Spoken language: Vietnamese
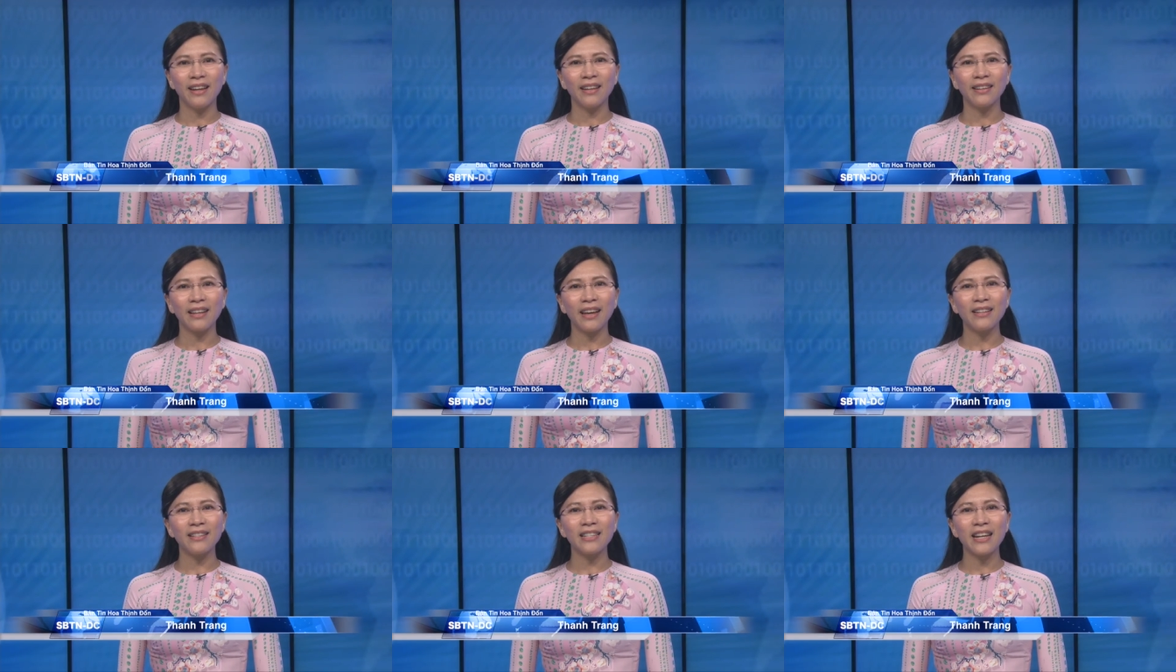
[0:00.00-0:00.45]

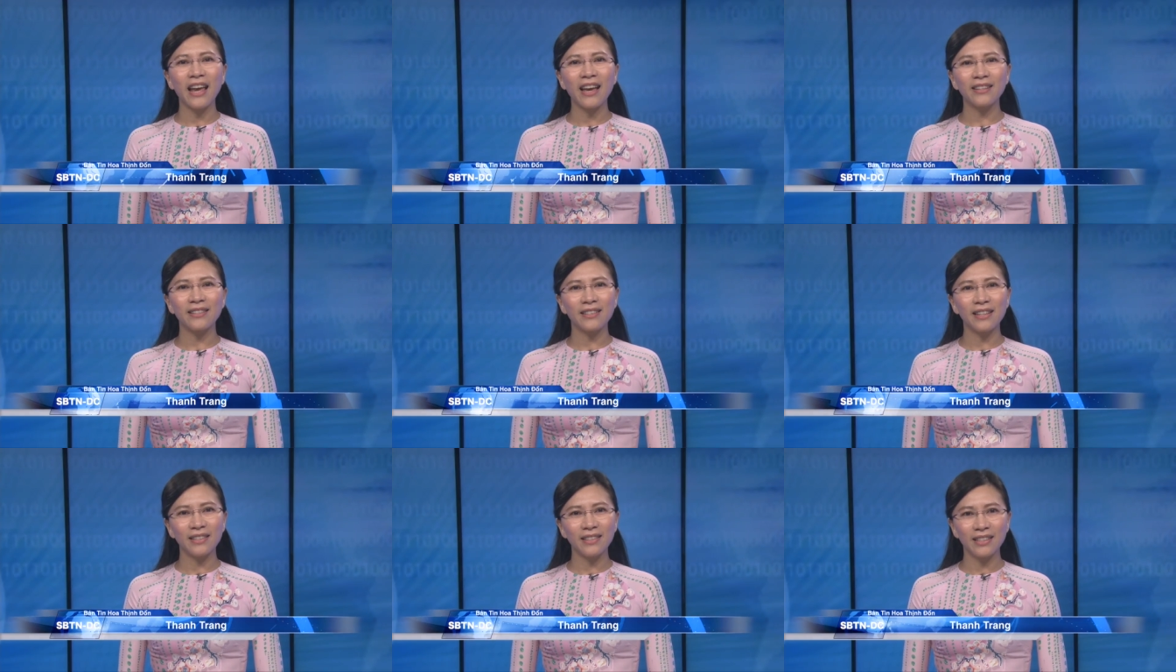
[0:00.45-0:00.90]
Thanh
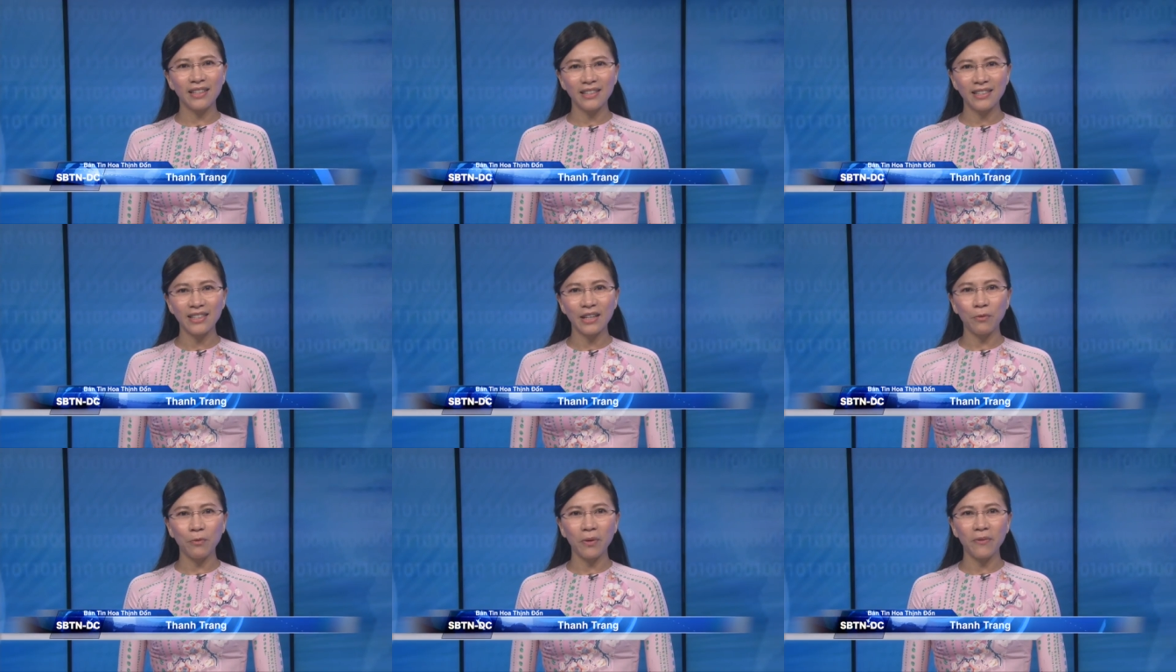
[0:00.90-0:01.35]
Trang xin kính
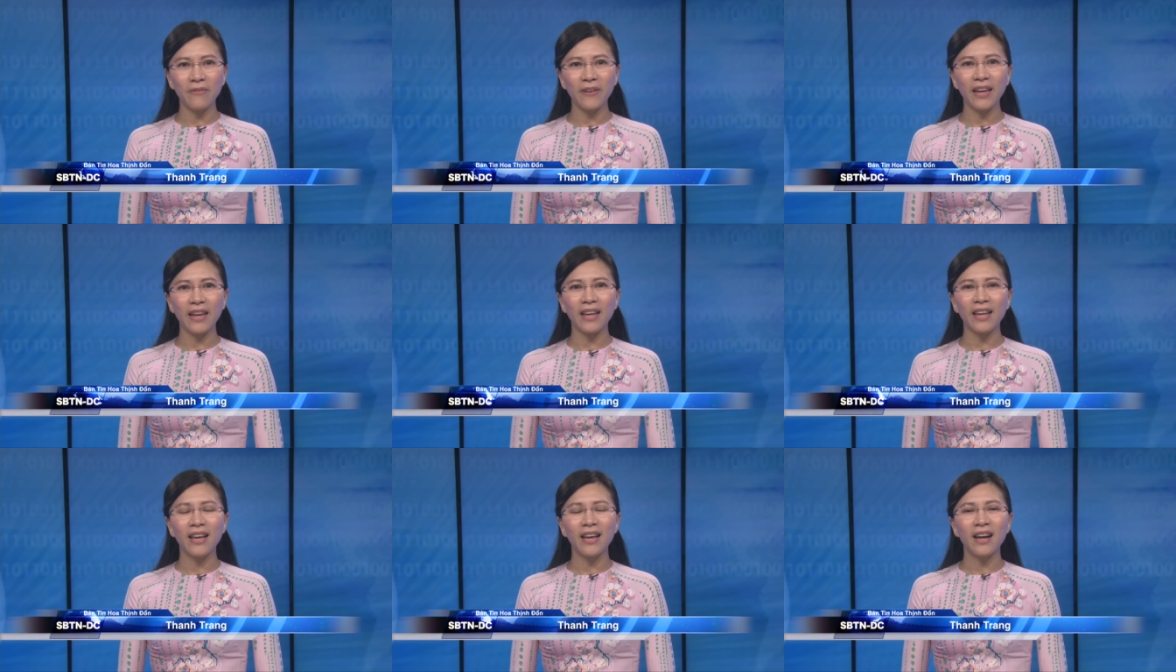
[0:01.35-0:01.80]
chào quý
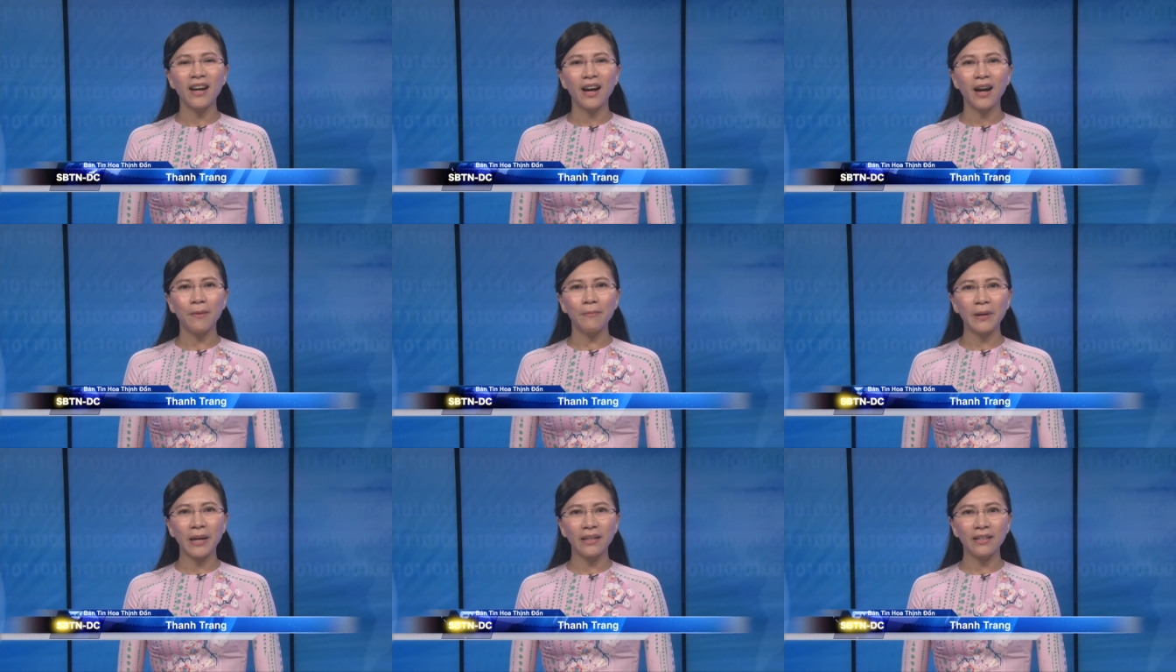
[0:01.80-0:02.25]
vị.
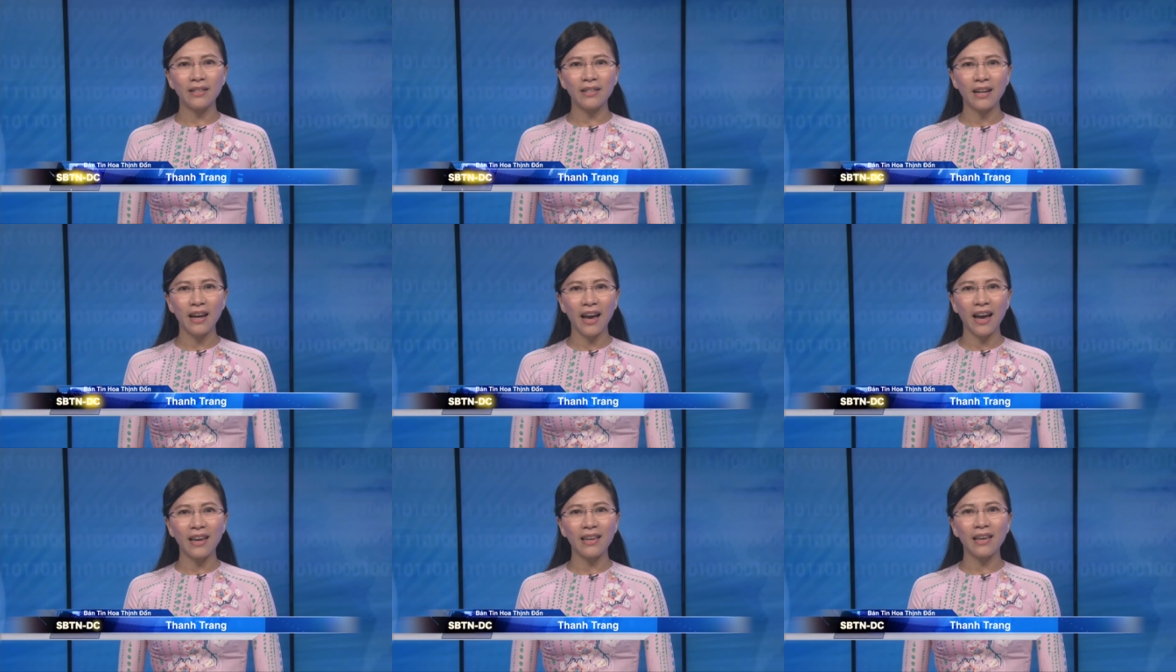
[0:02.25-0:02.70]
Hôm nay thứ
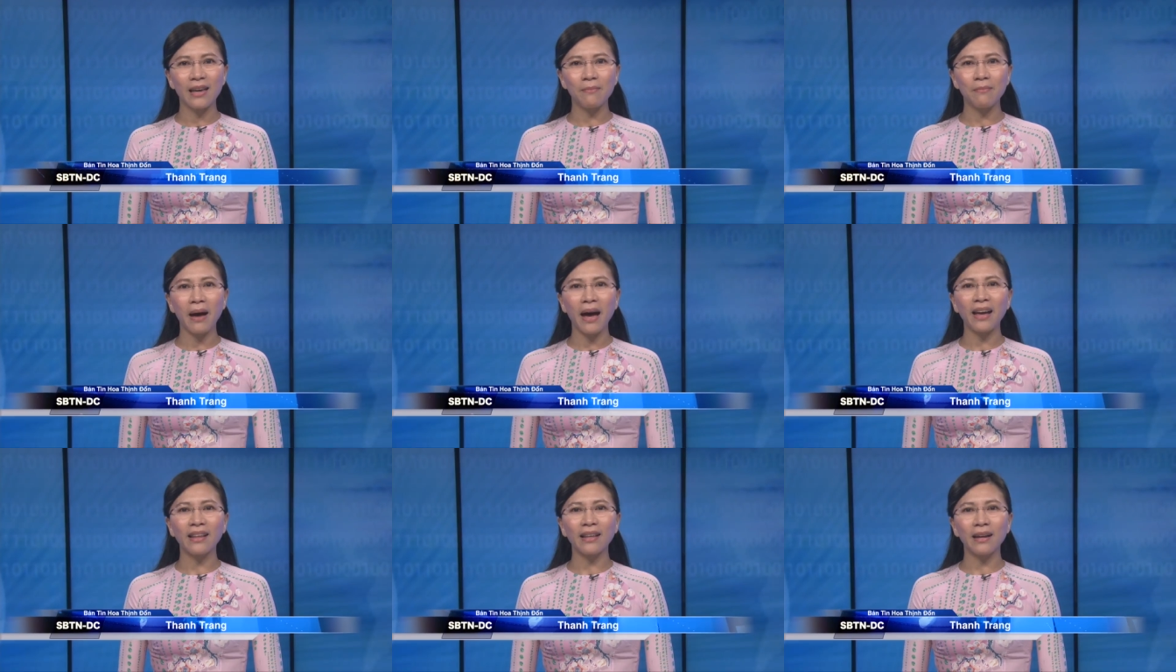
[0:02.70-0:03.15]
hai ngày
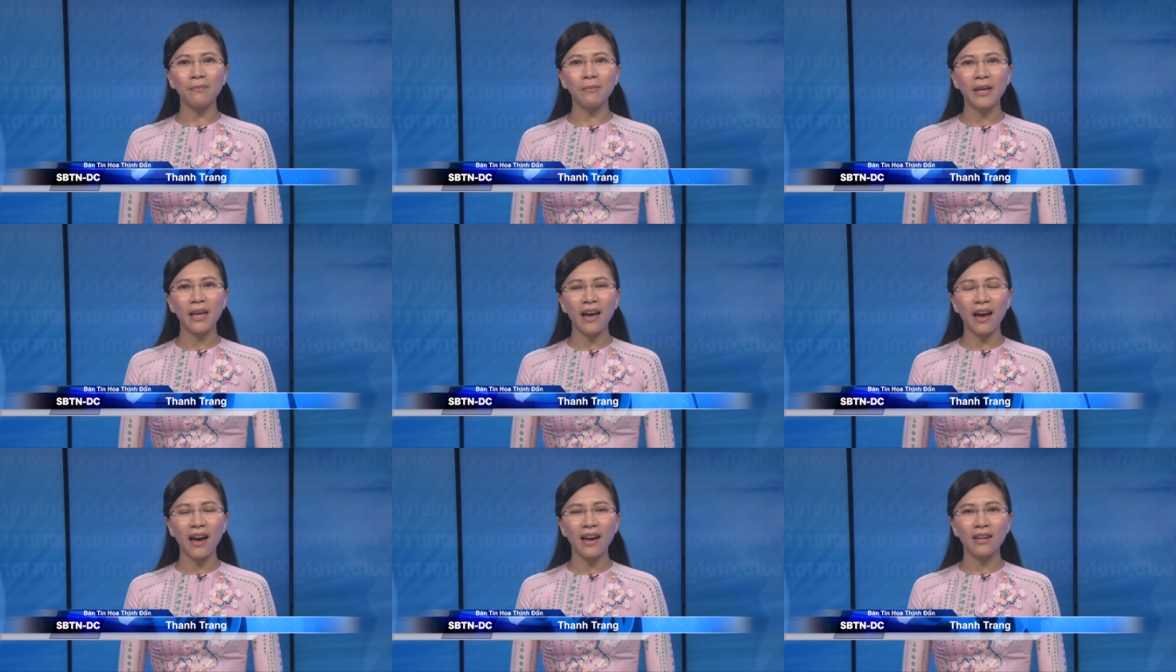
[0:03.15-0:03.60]
3 tháng
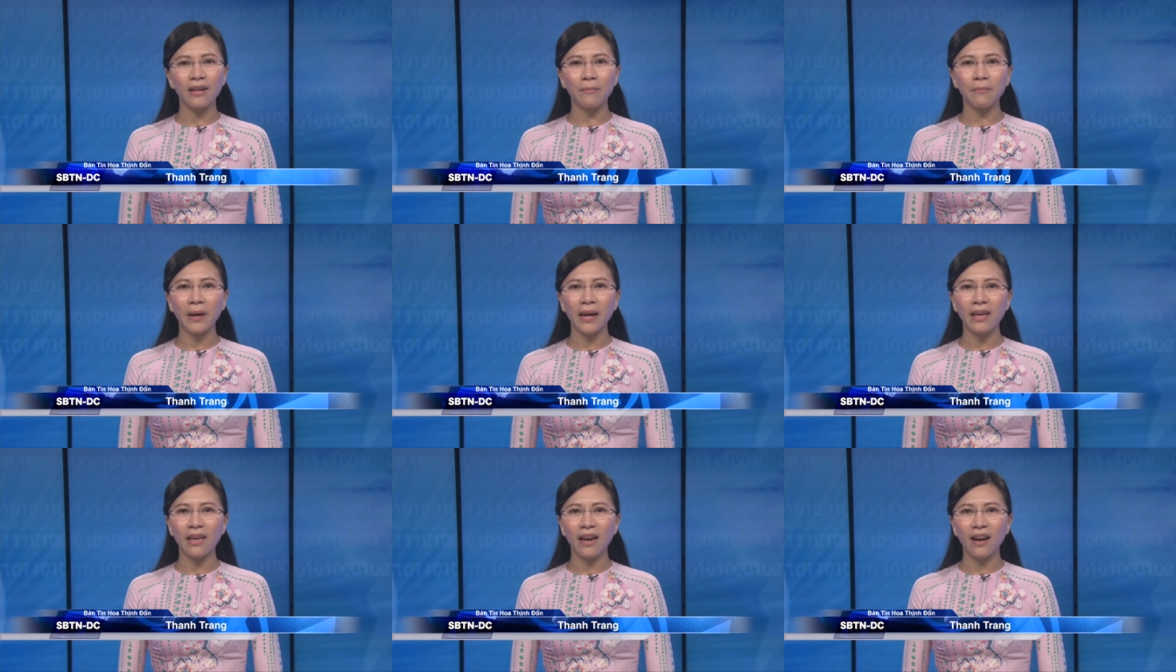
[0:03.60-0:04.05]
12 năm
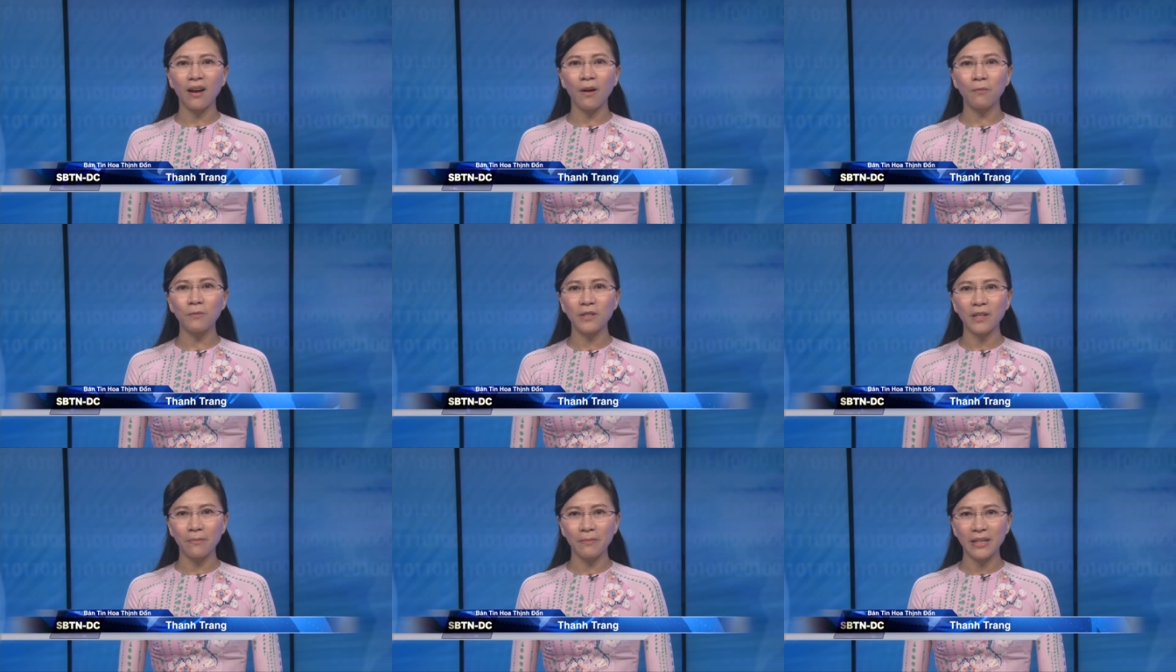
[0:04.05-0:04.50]

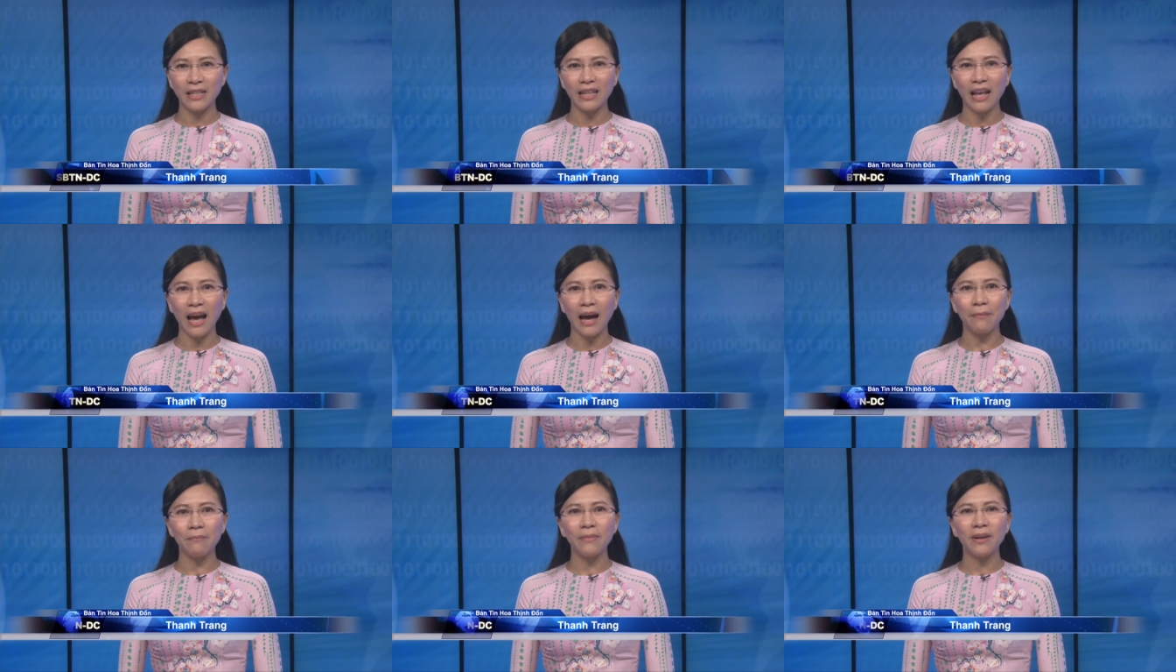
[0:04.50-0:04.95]

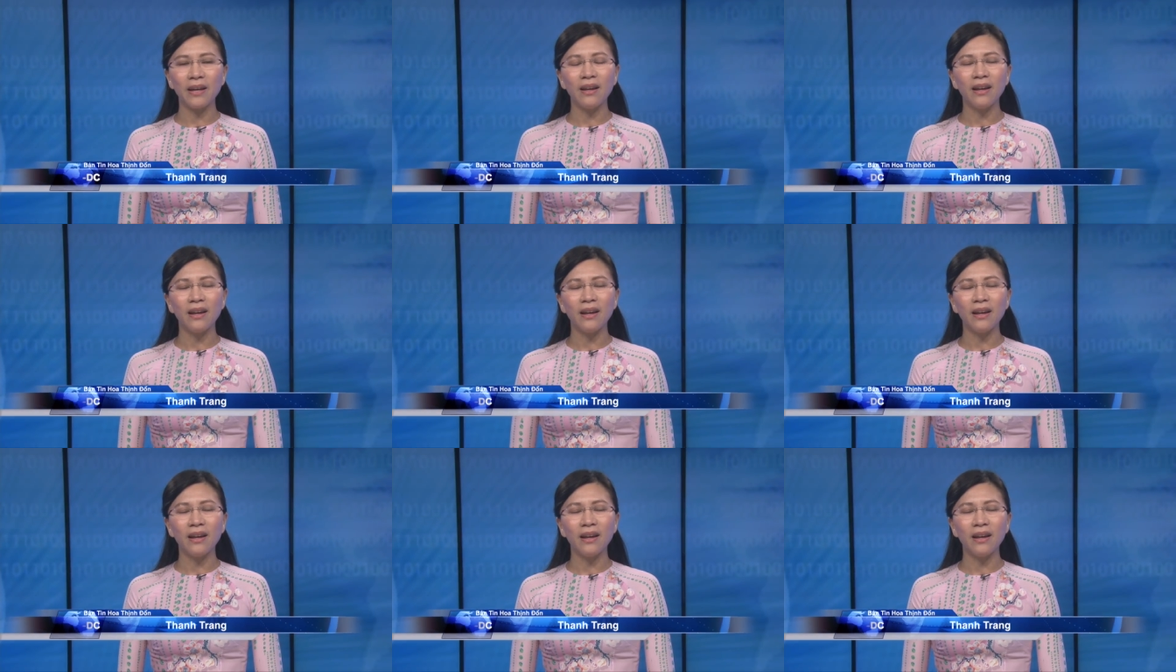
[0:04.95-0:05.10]
2018,